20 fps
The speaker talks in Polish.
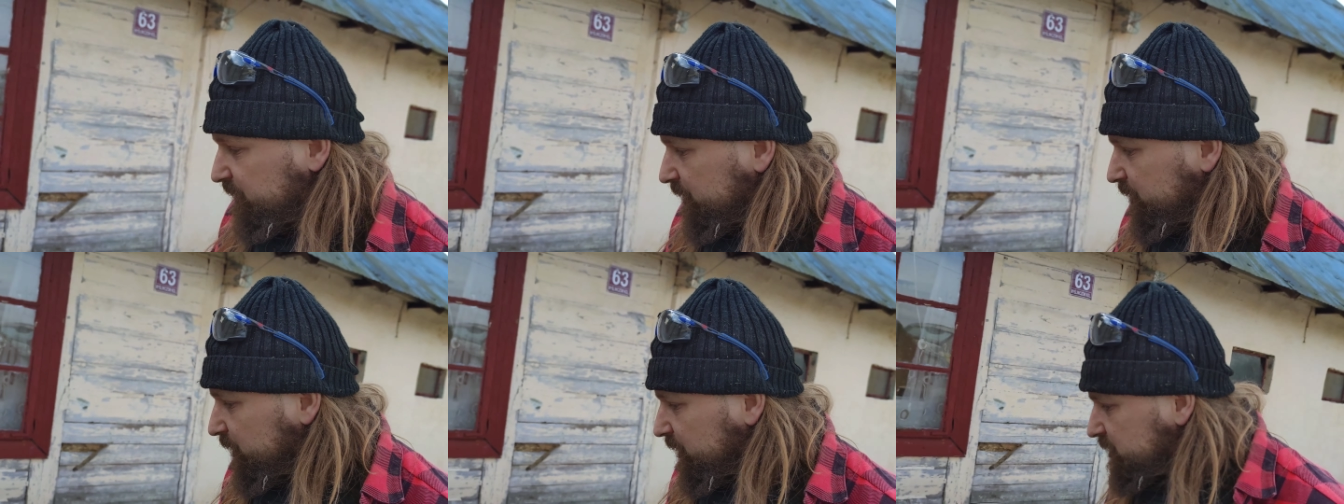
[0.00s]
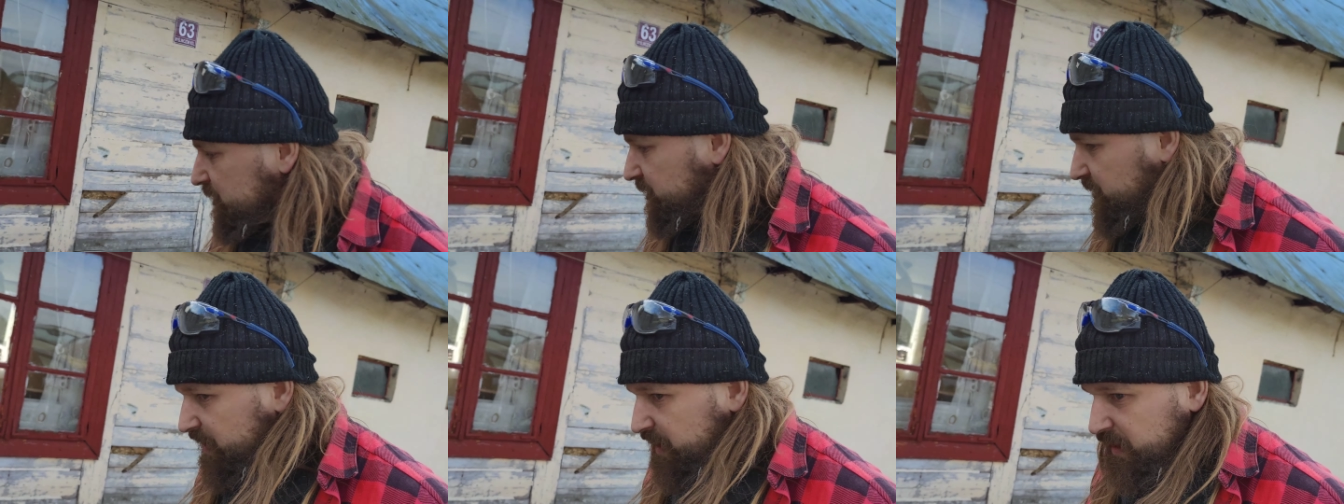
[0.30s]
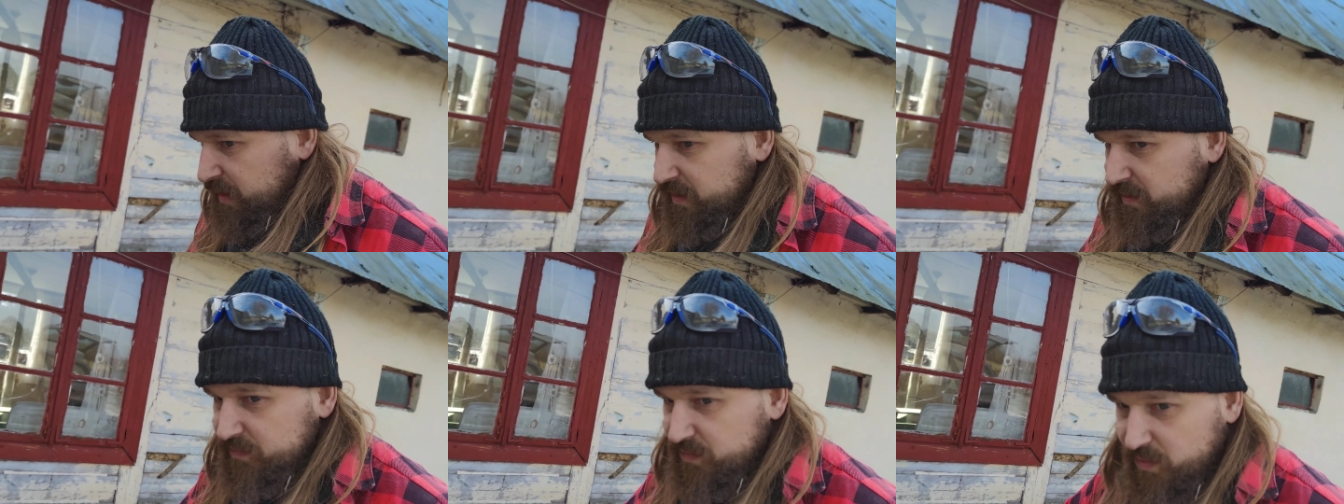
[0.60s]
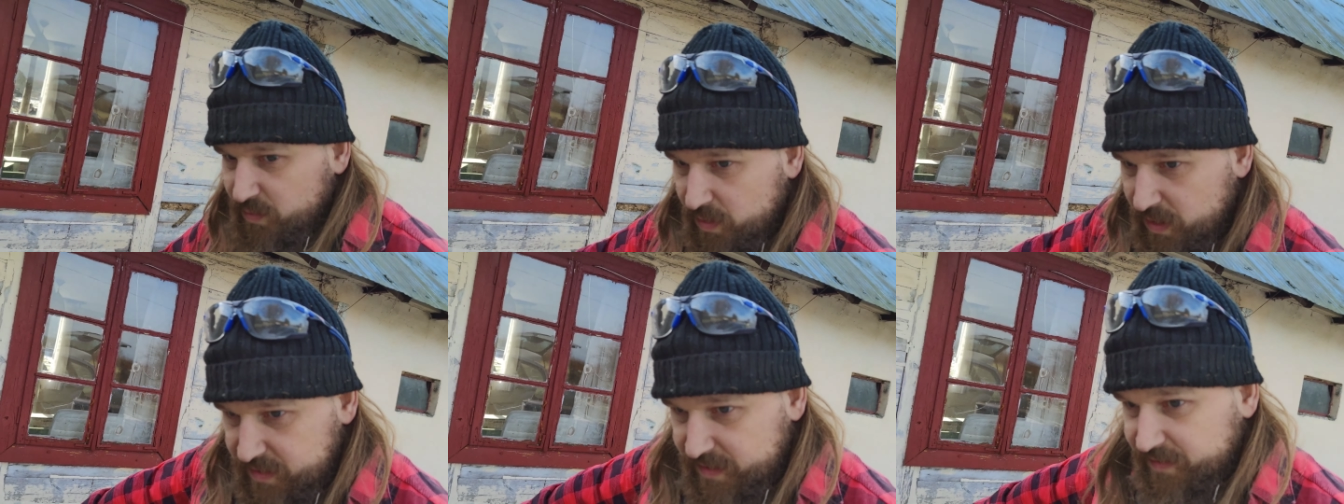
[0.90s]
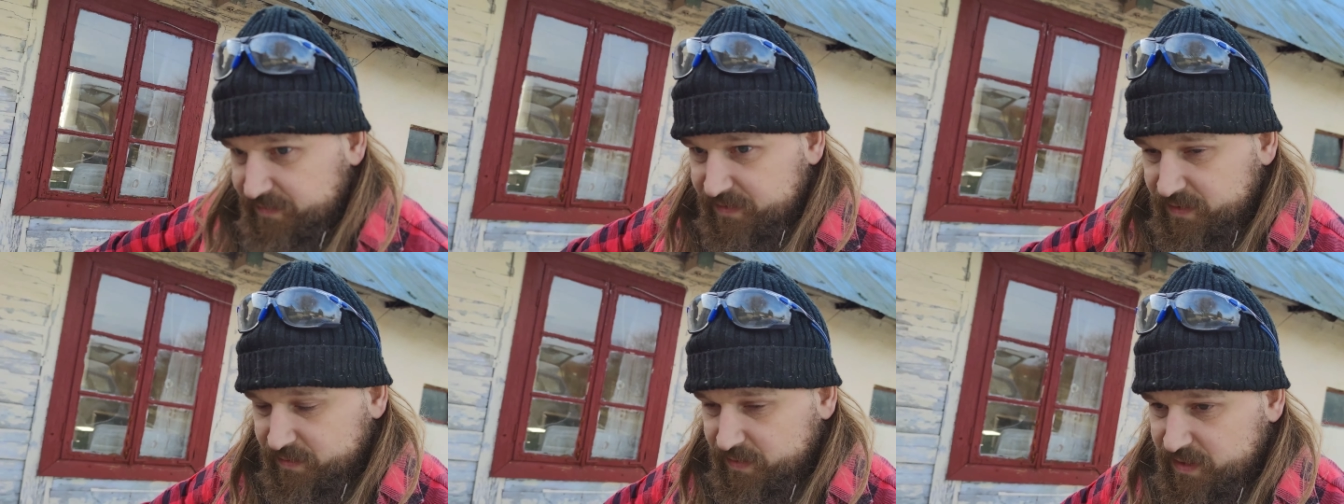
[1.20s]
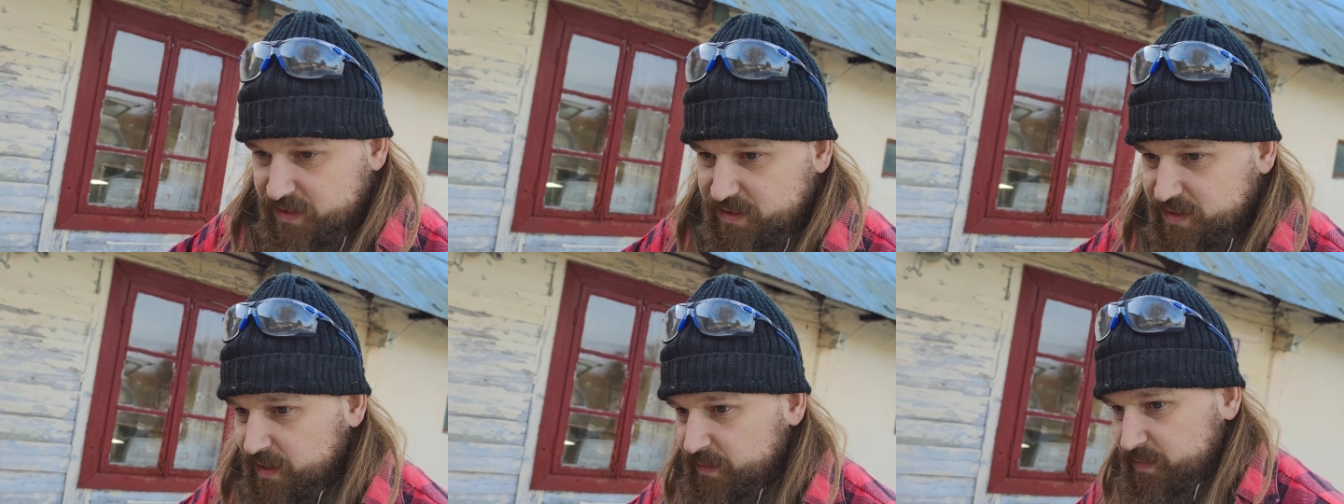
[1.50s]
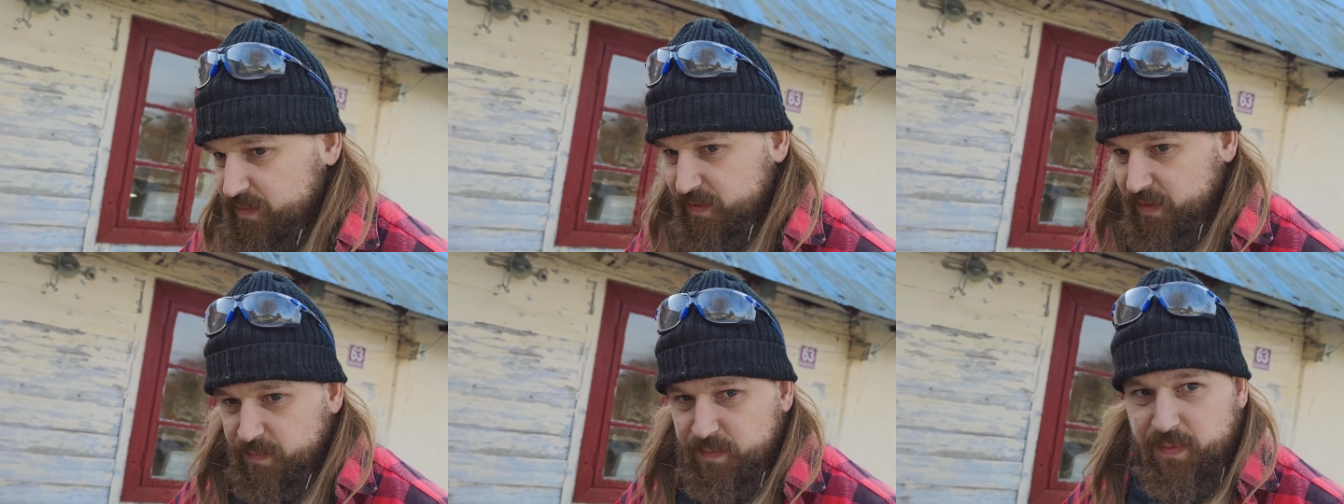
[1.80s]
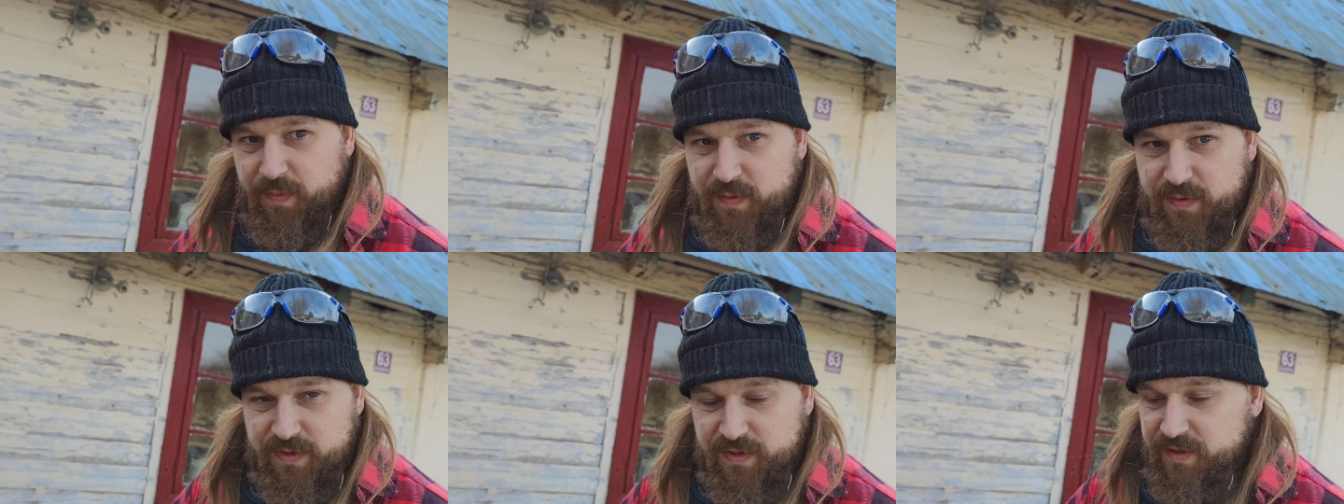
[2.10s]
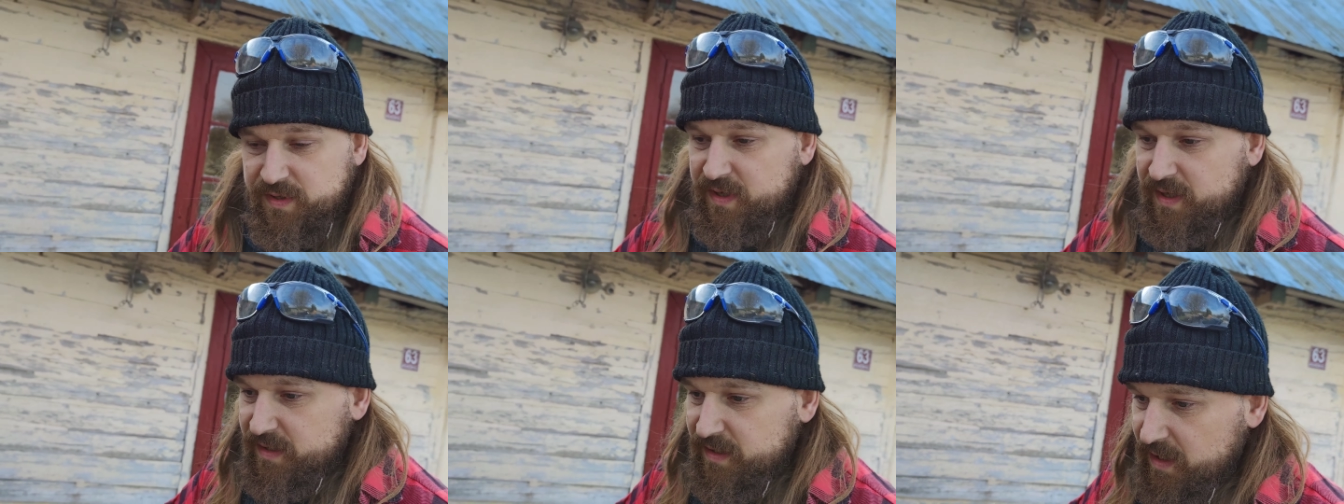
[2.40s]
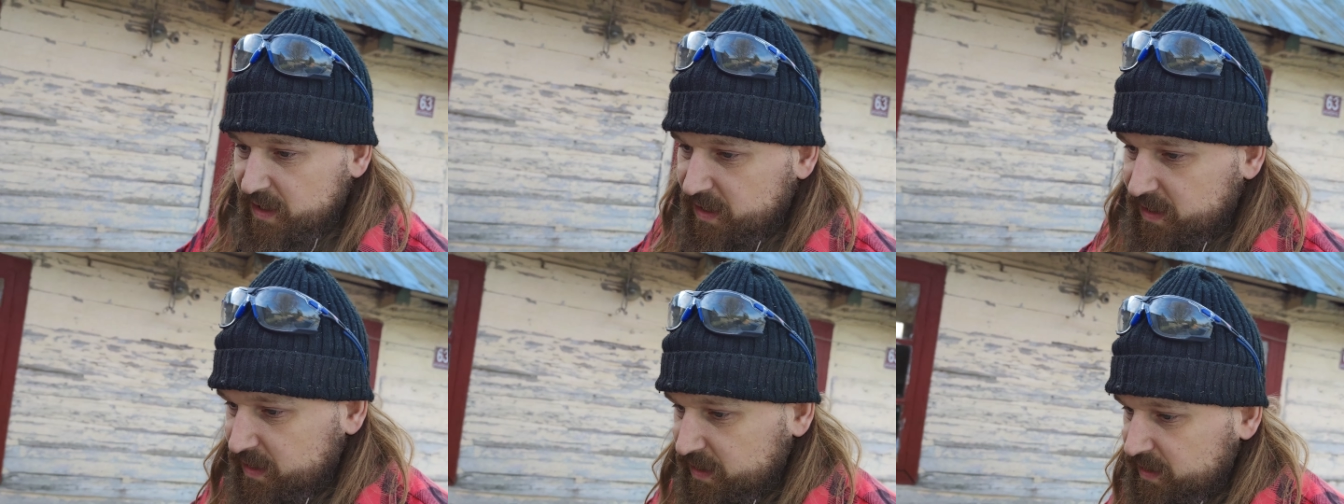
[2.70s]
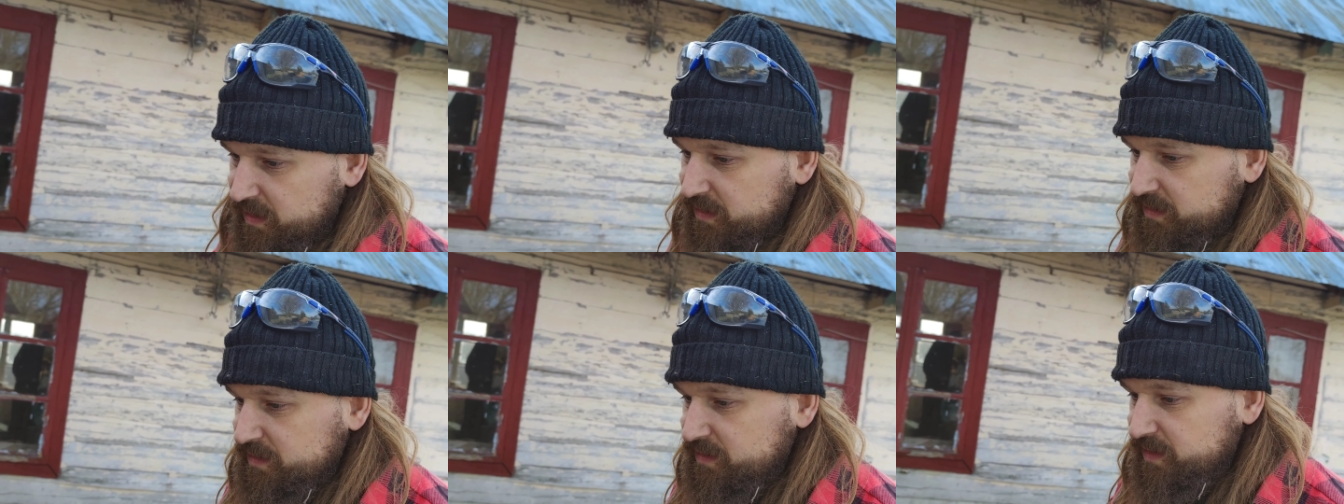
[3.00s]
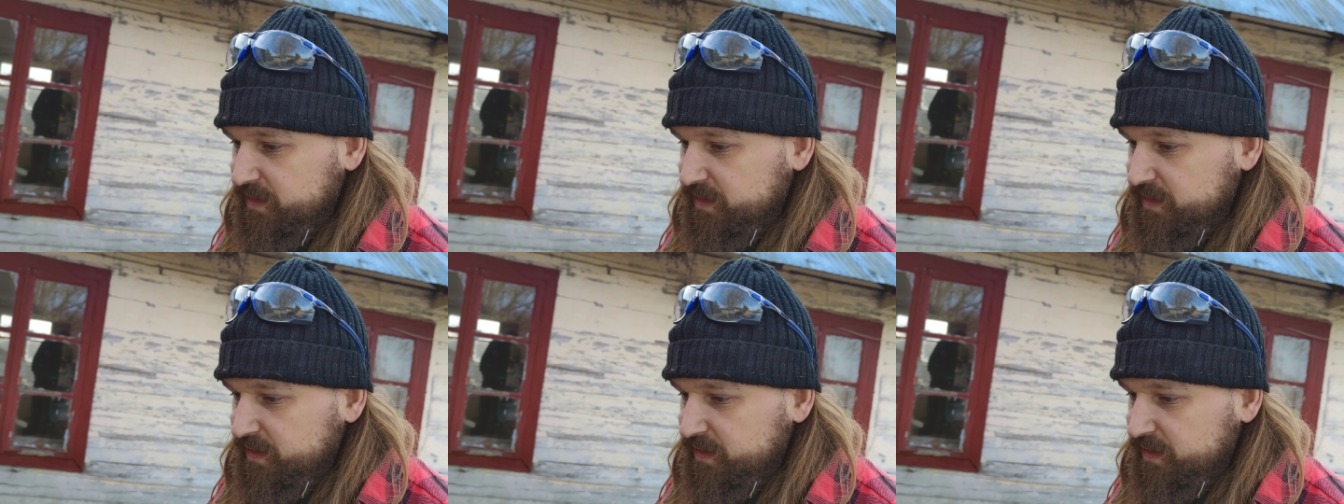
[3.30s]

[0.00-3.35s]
wykładzinę. W ogóle ta wykładzina była położona na